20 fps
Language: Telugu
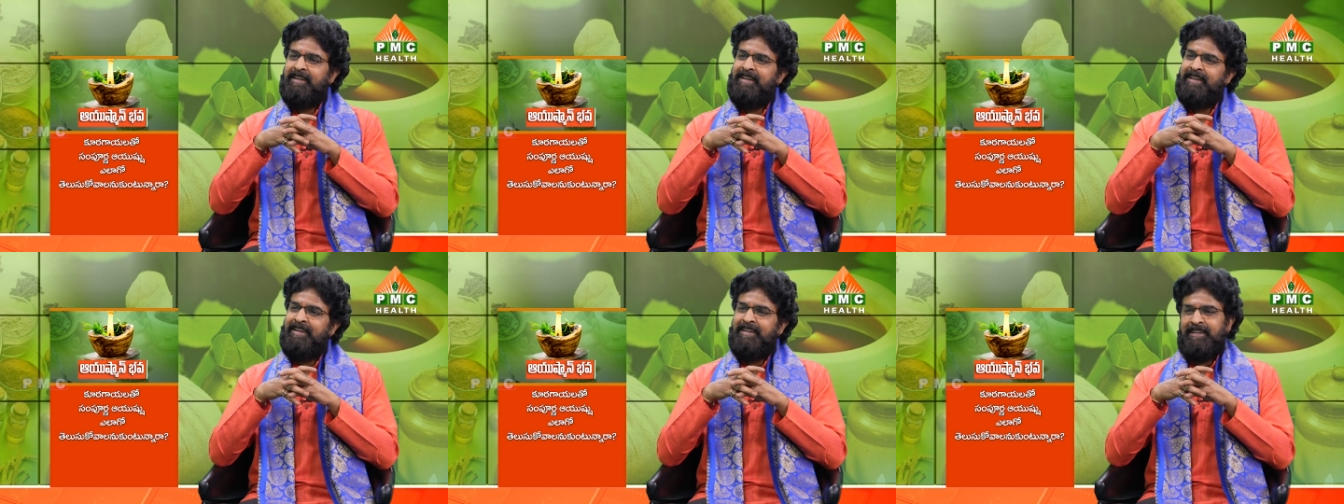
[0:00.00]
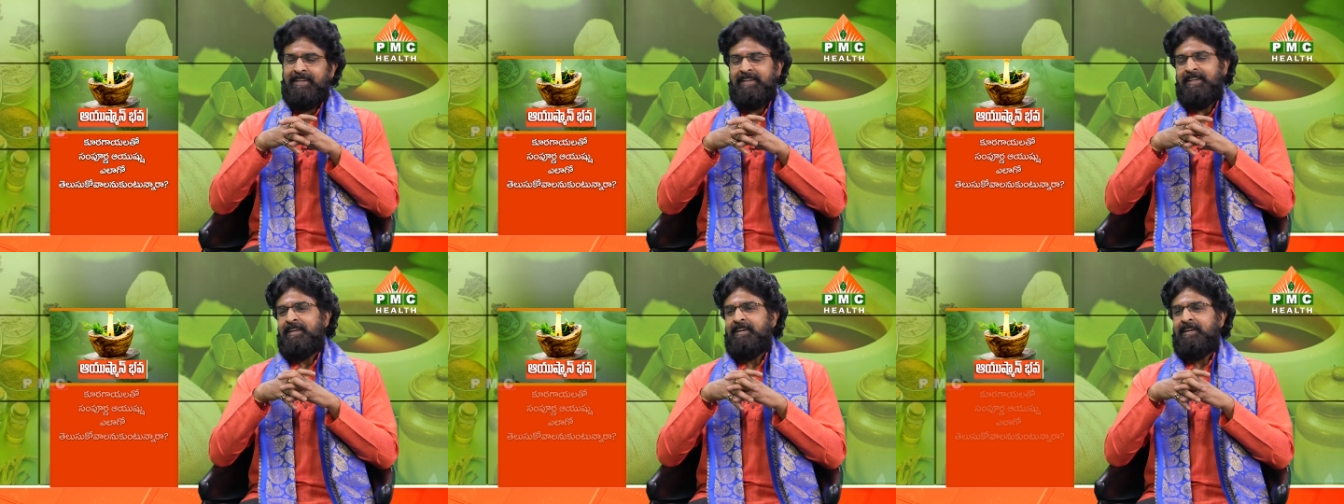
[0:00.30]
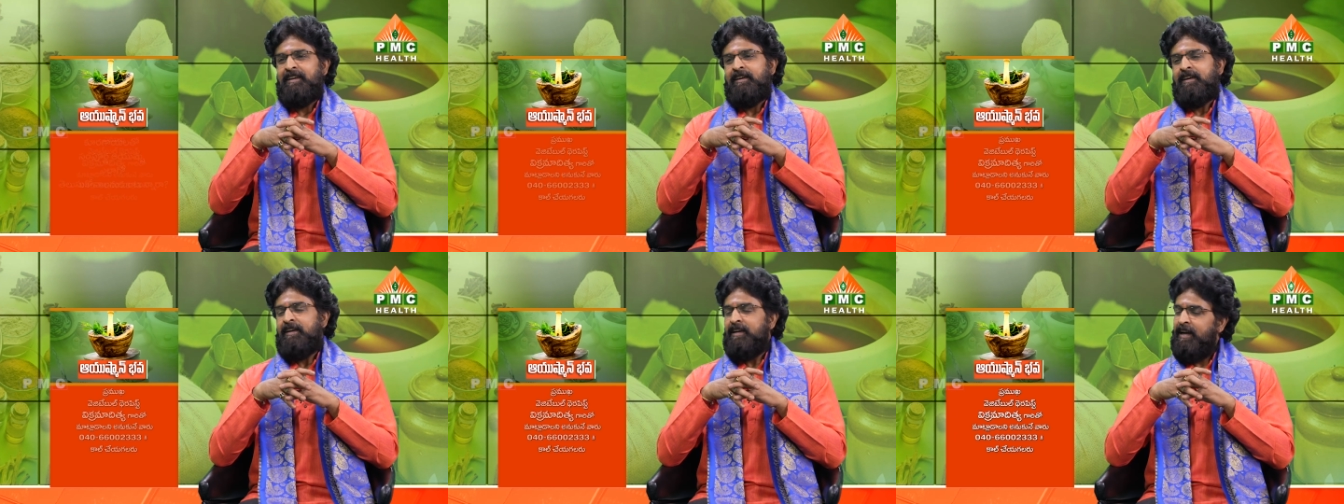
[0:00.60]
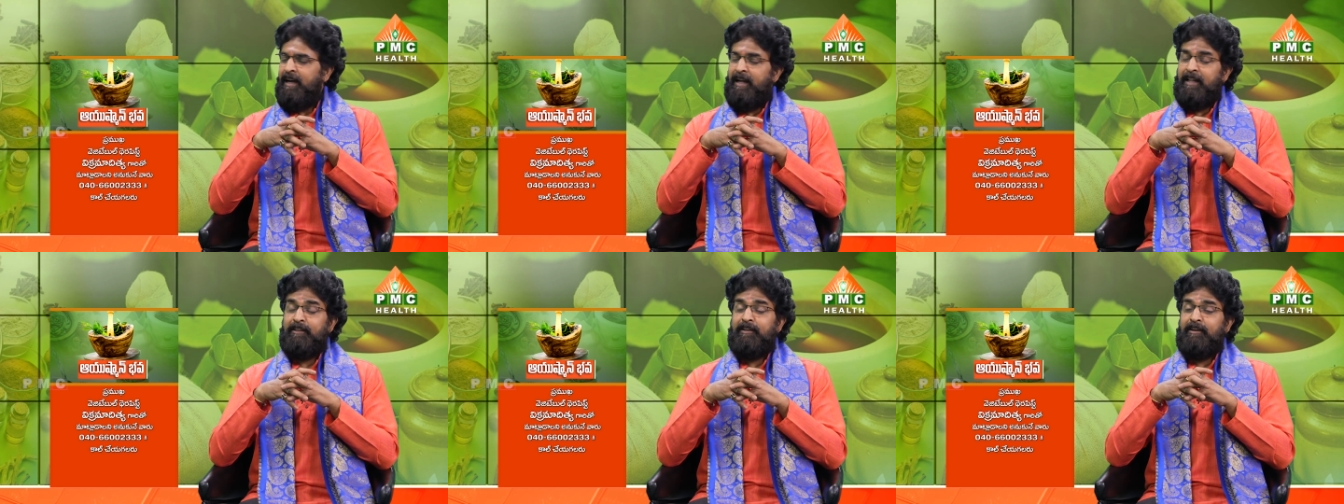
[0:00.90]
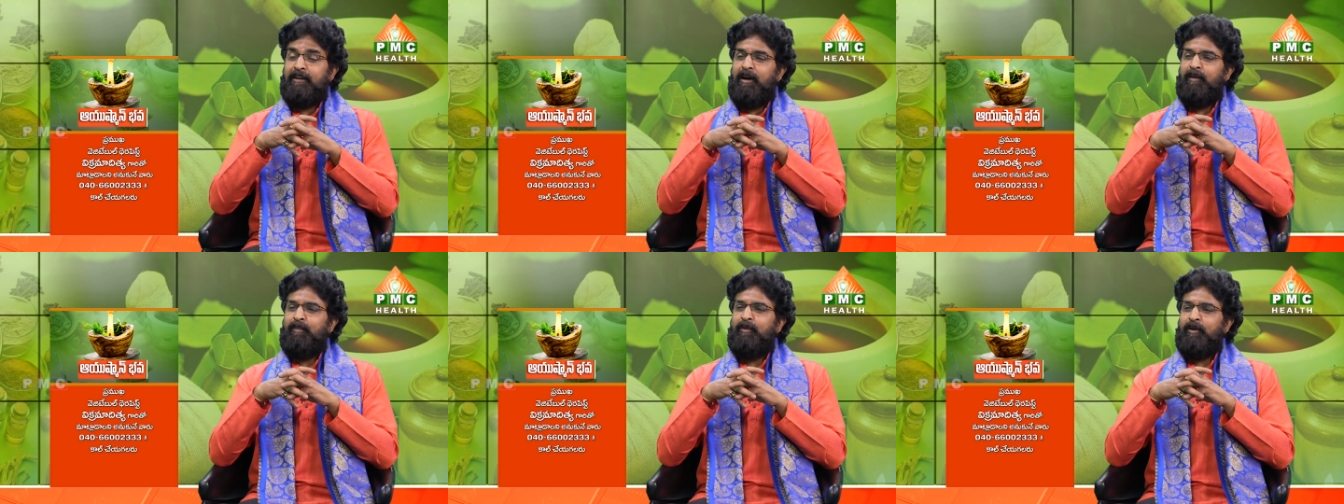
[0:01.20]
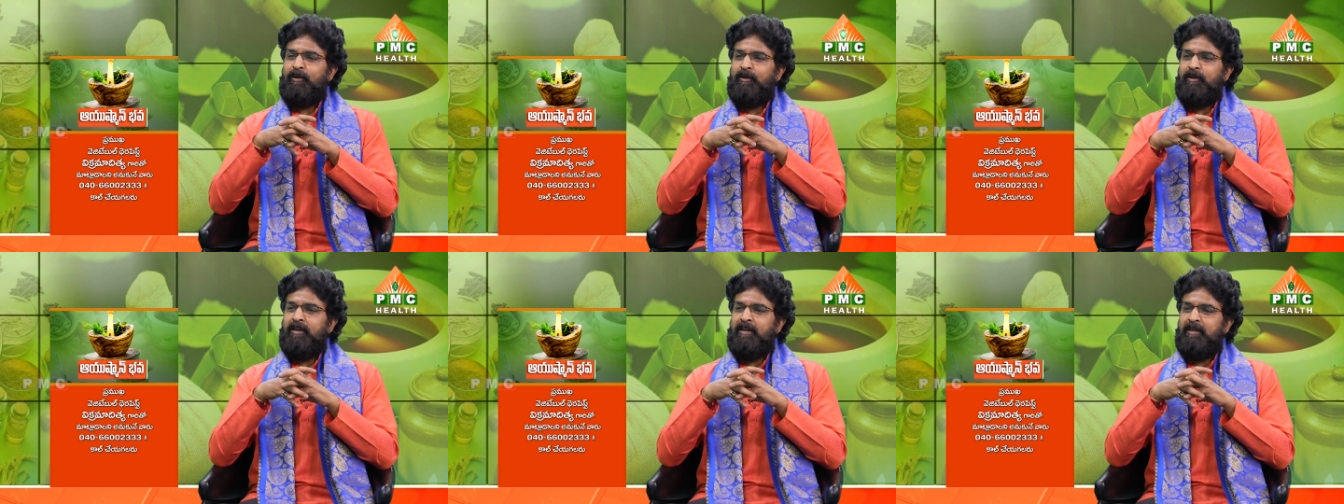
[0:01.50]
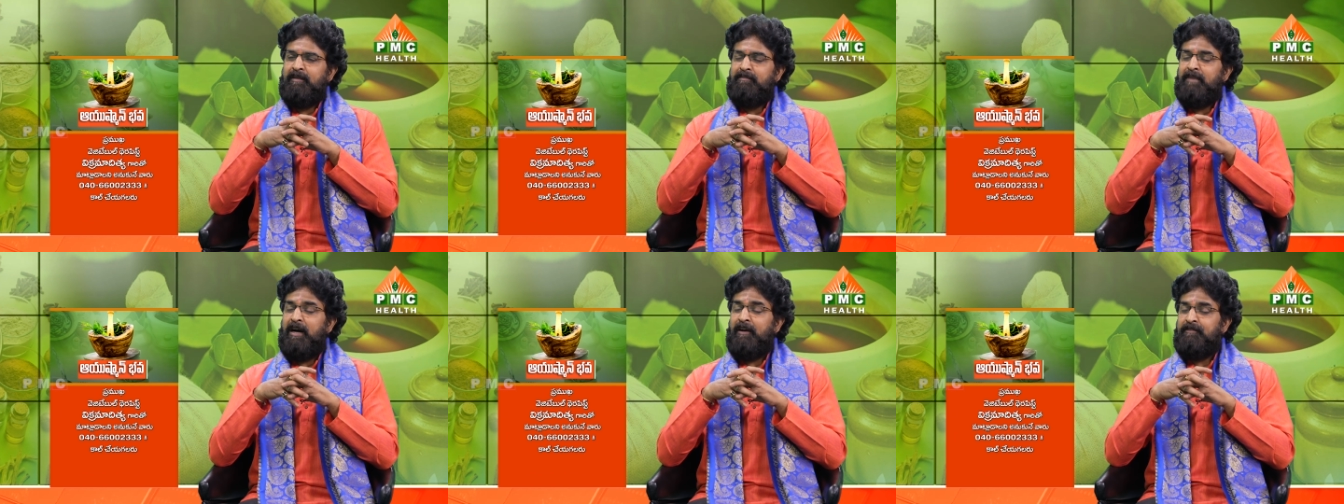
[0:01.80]
హెల్త్ని కాపాడుకోవాలి హెల్త్ని కాపాడుకోవాలి
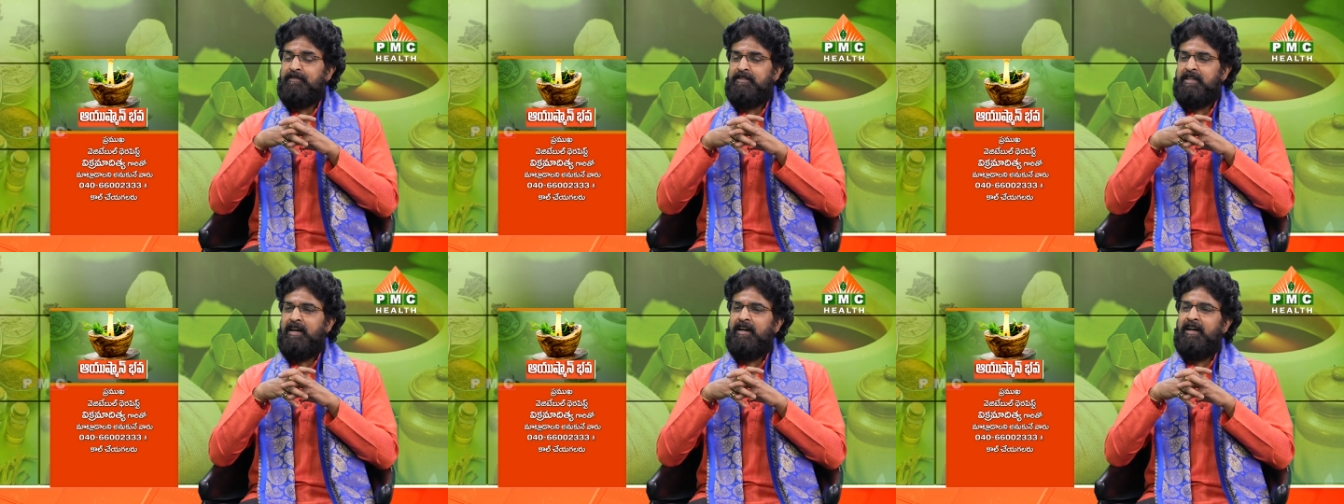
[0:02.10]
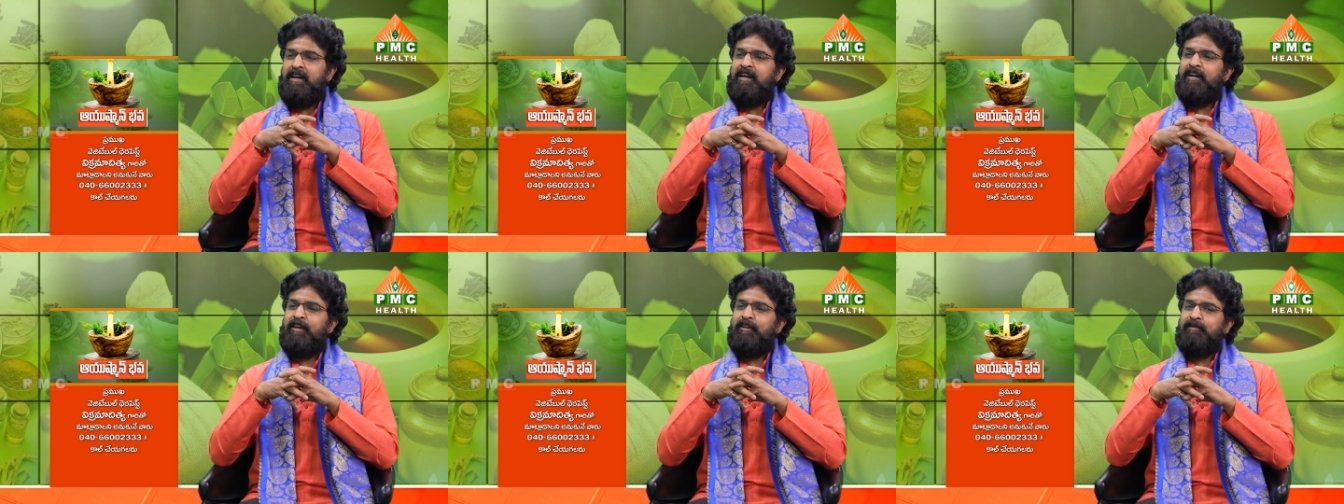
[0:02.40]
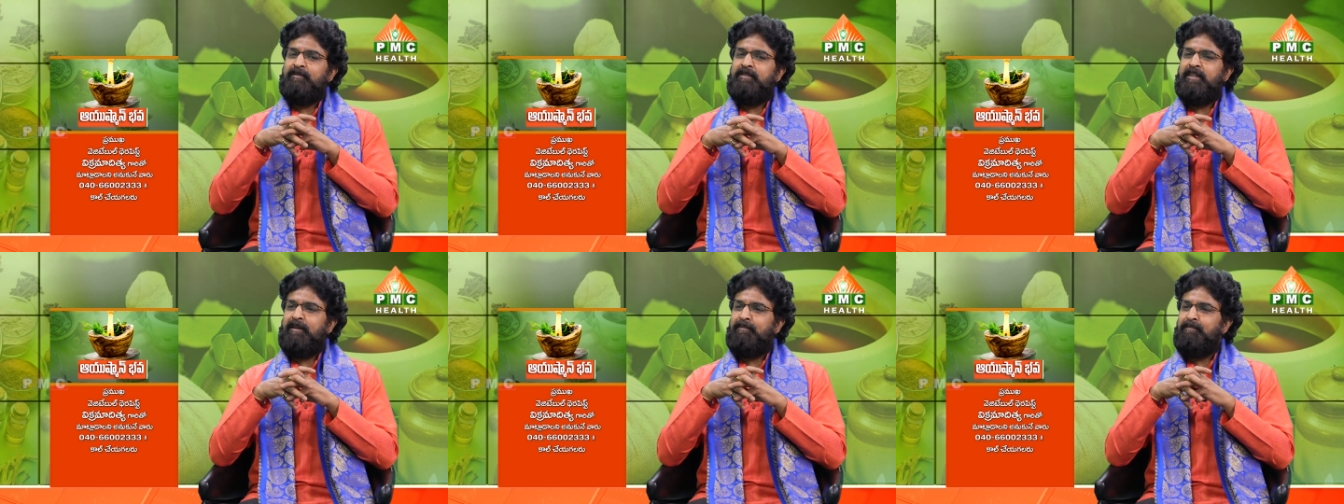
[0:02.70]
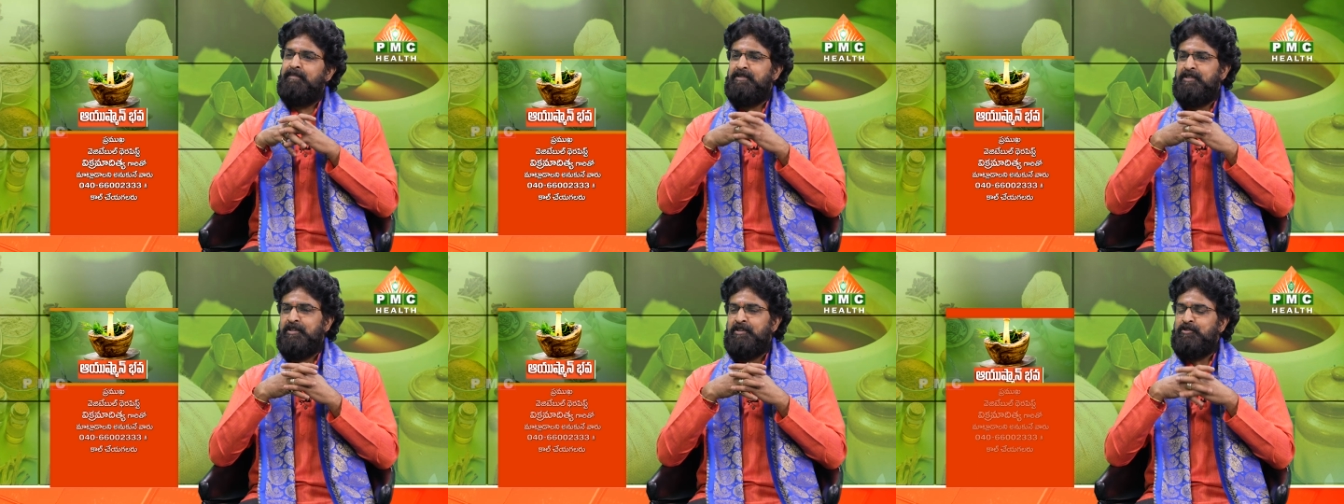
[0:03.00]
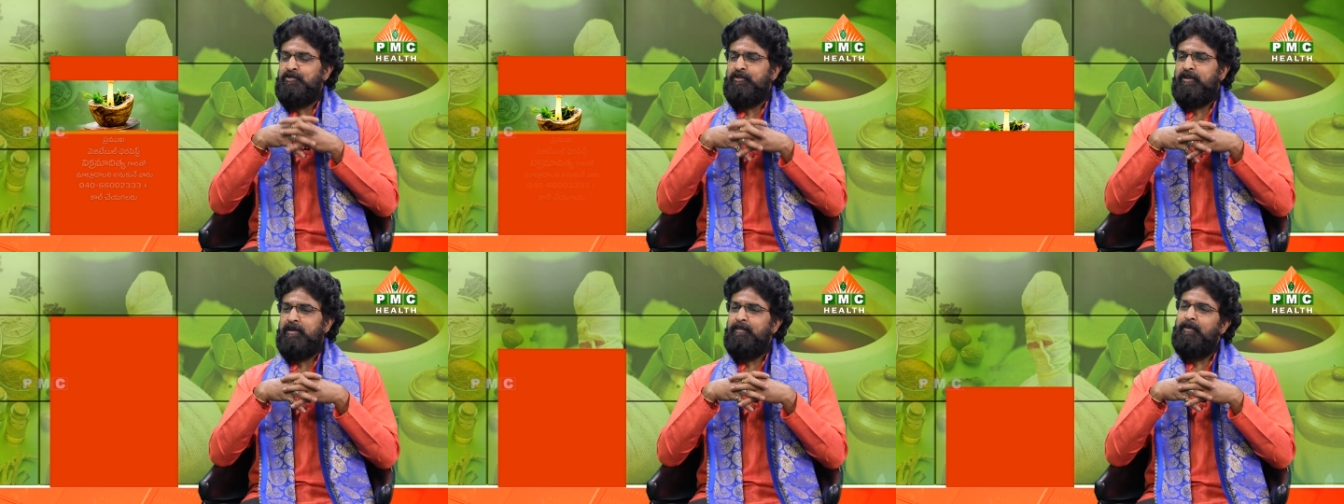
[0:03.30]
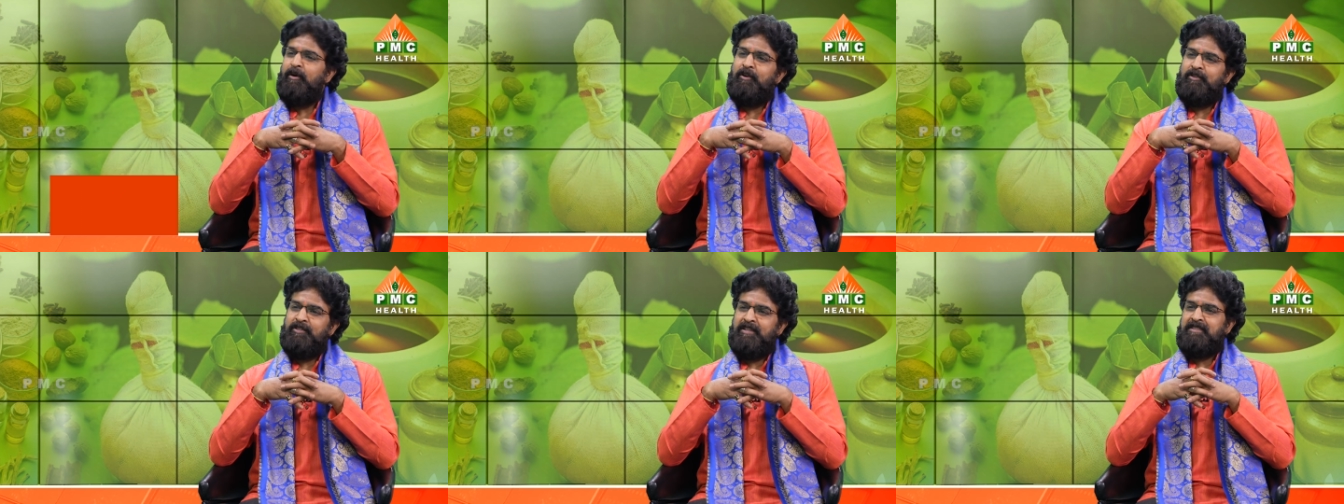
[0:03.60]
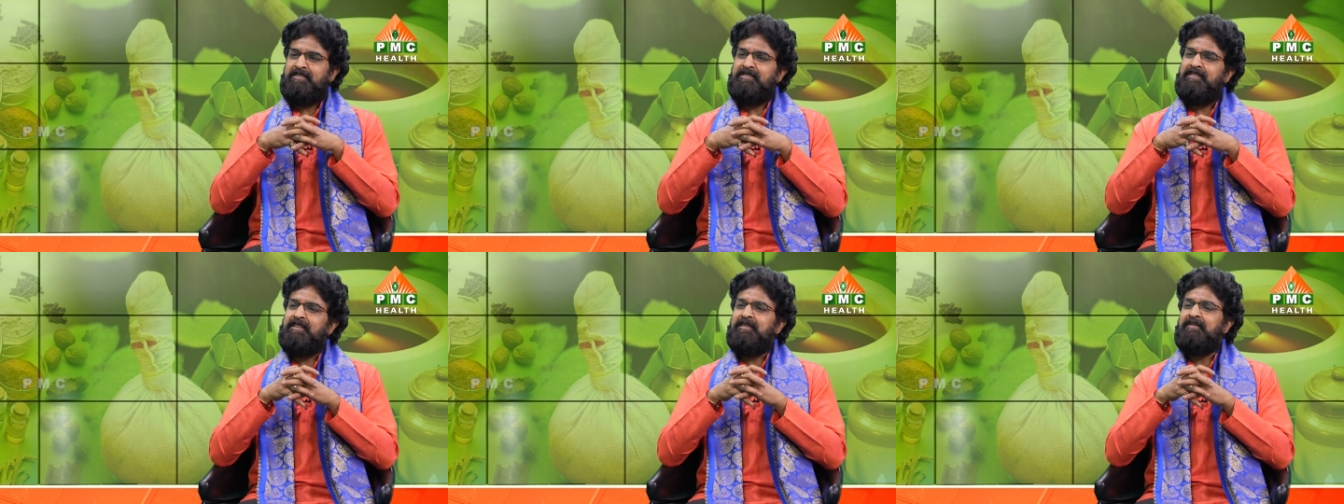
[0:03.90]
మాంసాహారం గర్భసంచుల్ని పాడు
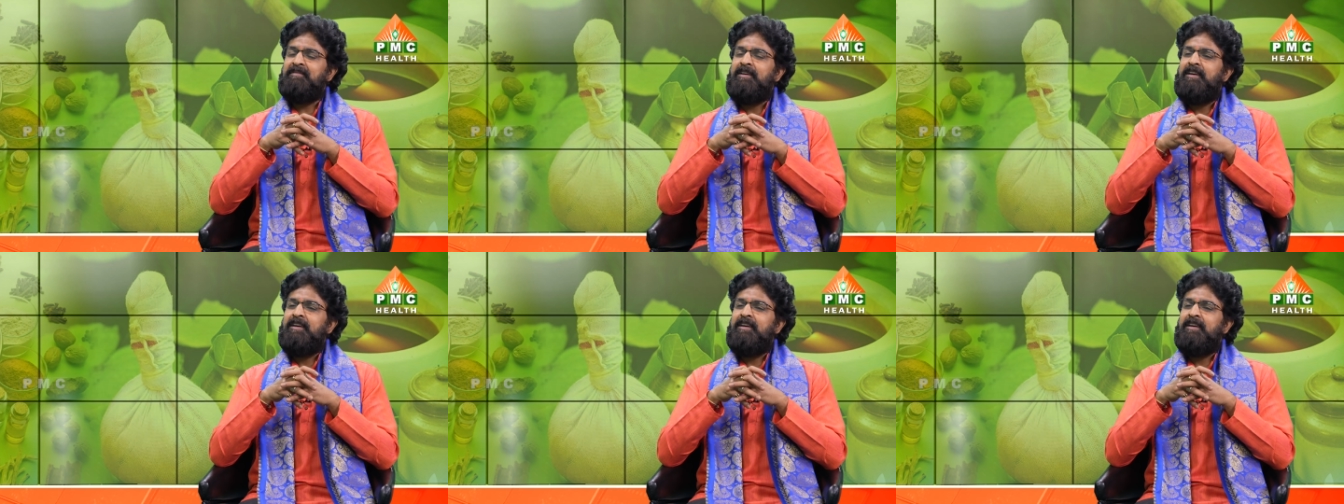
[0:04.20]
చేస్తుంది